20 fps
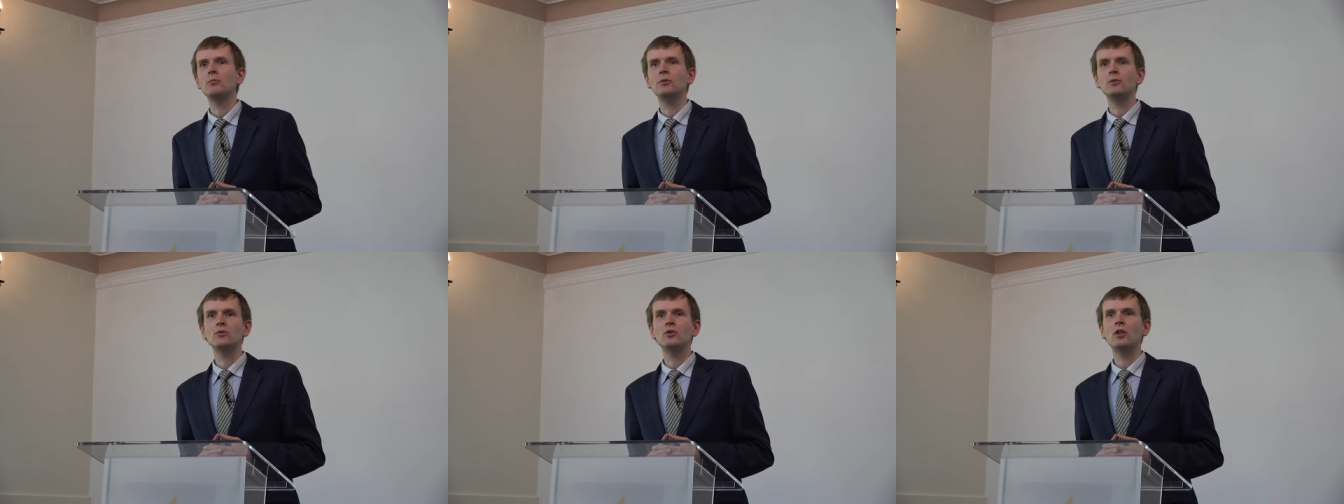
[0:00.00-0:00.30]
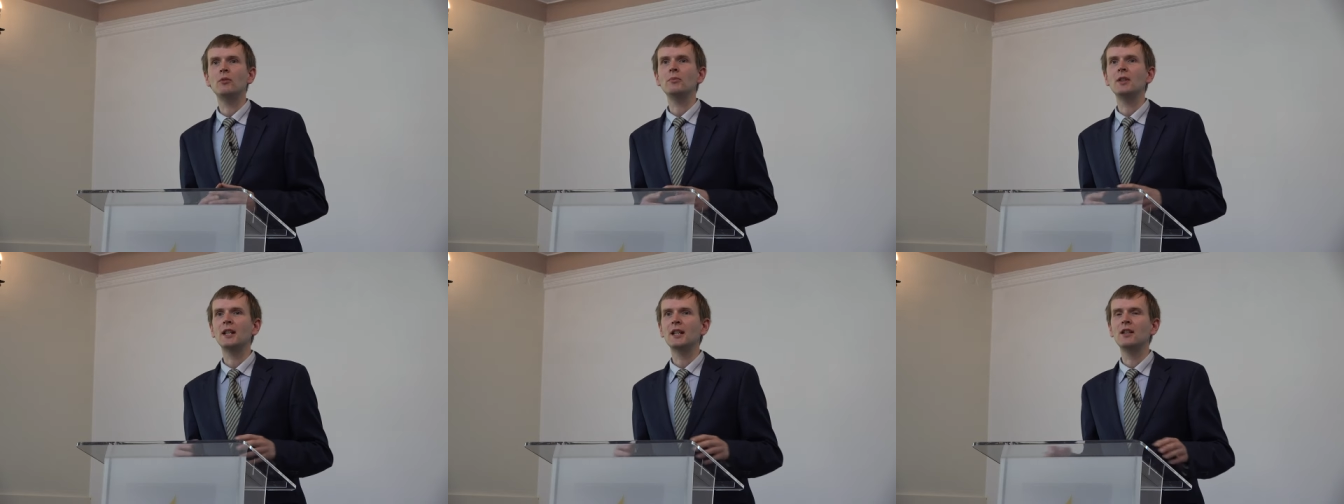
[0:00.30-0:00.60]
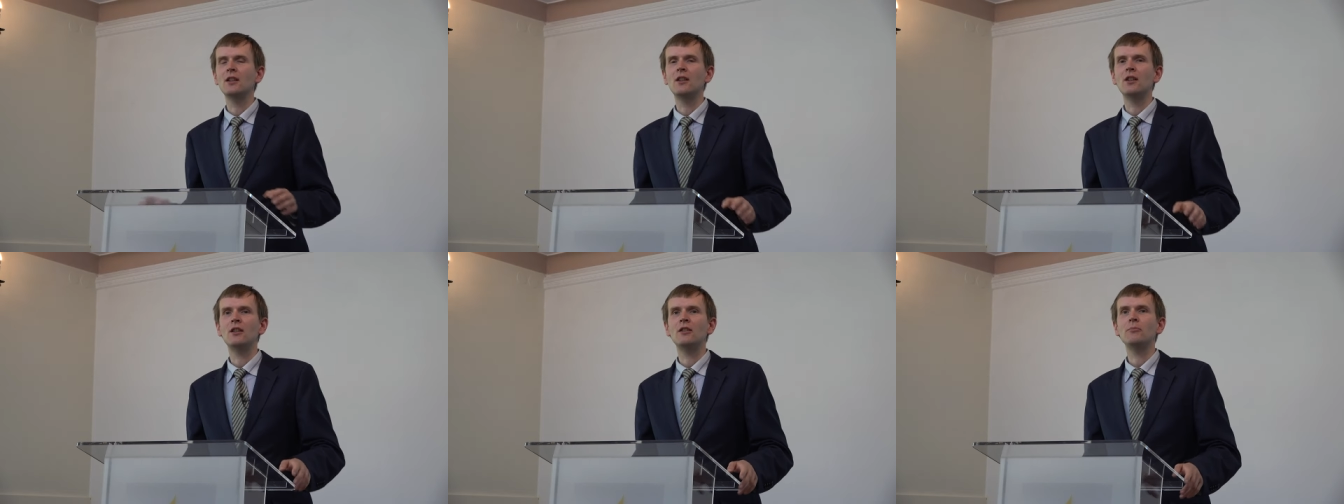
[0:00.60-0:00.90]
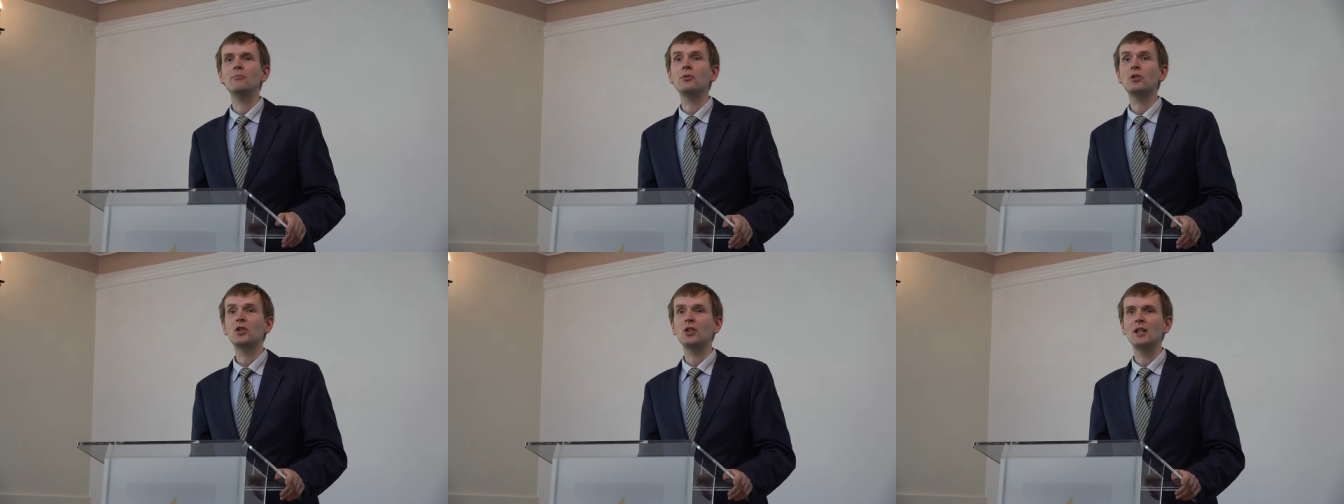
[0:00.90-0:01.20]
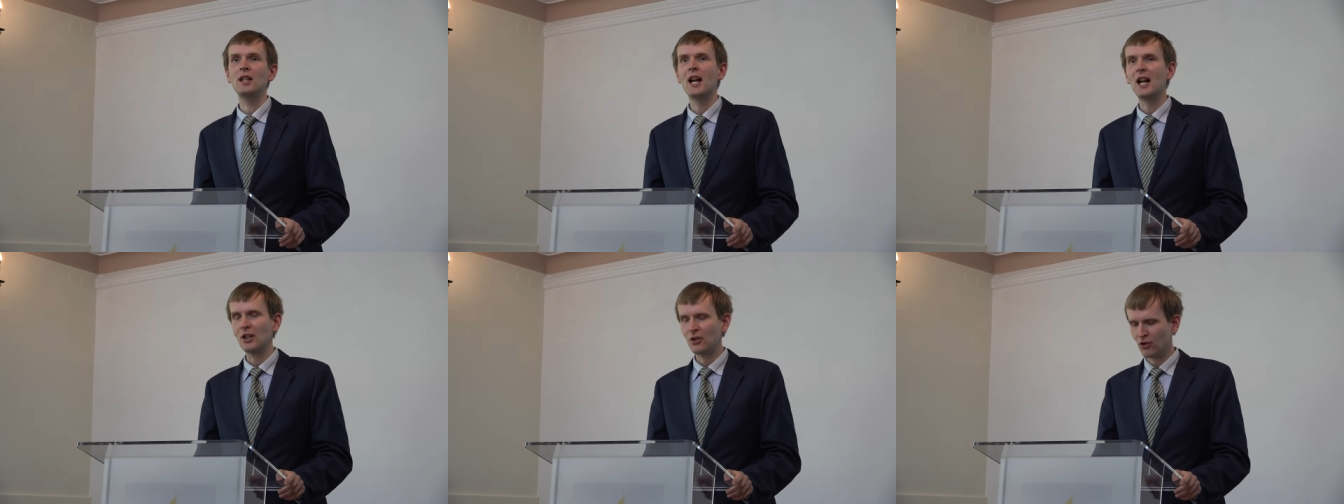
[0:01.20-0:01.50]
był dom jego
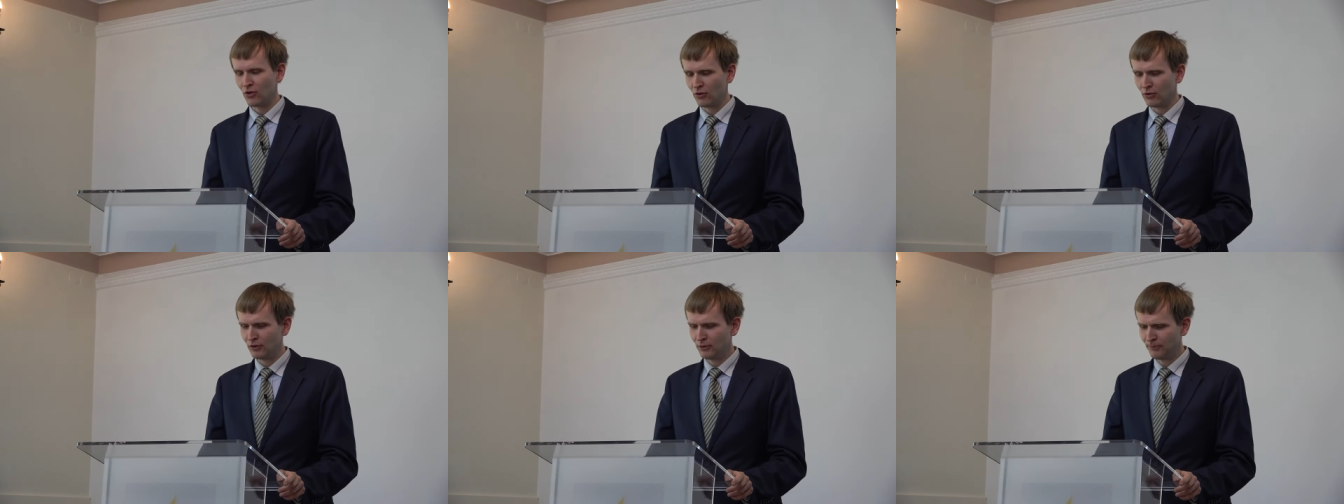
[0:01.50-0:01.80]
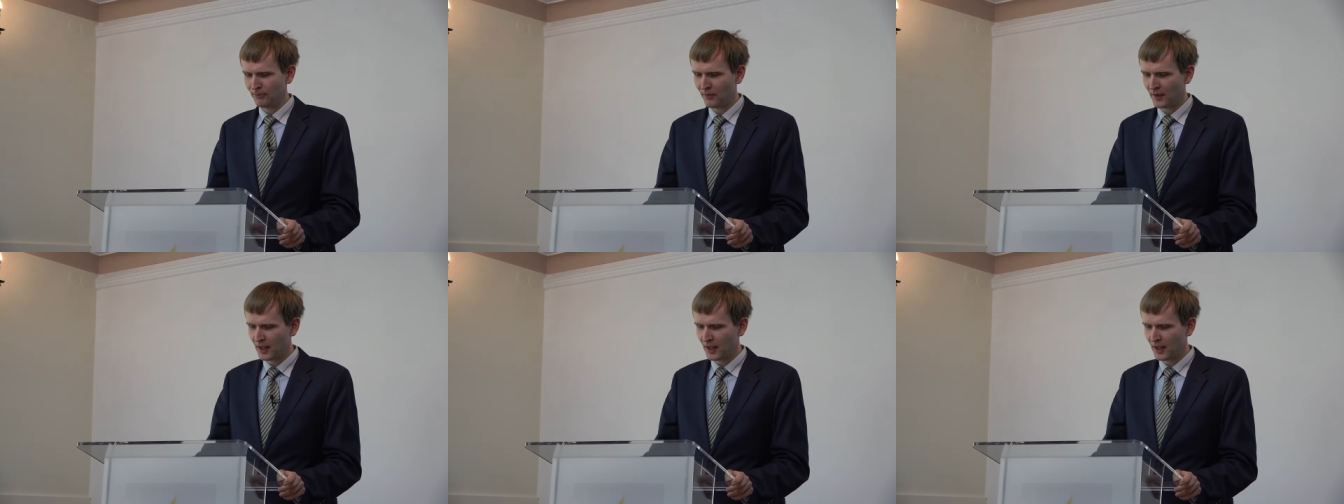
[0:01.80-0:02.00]
przyjaciół,